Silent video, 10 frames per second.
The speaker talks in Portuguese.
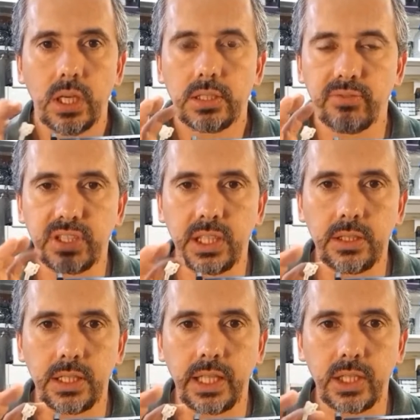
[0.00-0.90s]
Se você
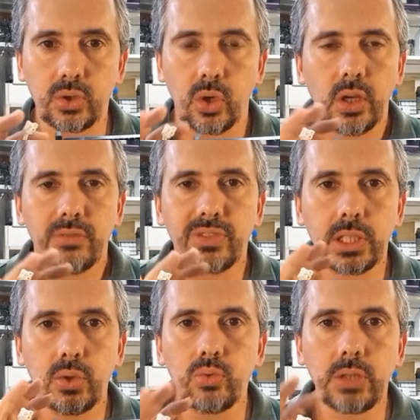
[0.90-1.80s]
entender isso,
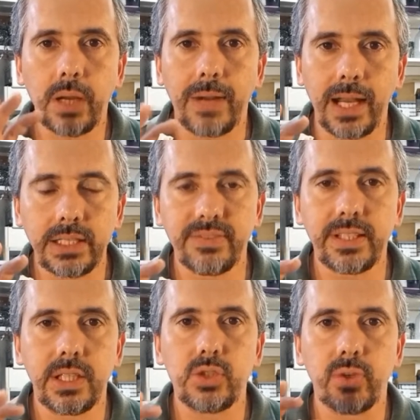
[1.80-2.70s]
você nunca mais vai
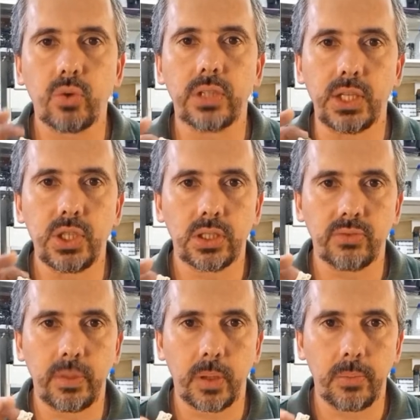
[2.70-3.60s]
ter dificuldade em
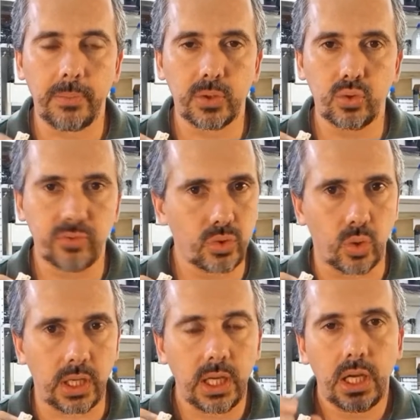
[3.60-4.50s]
resolver problemas no fusor.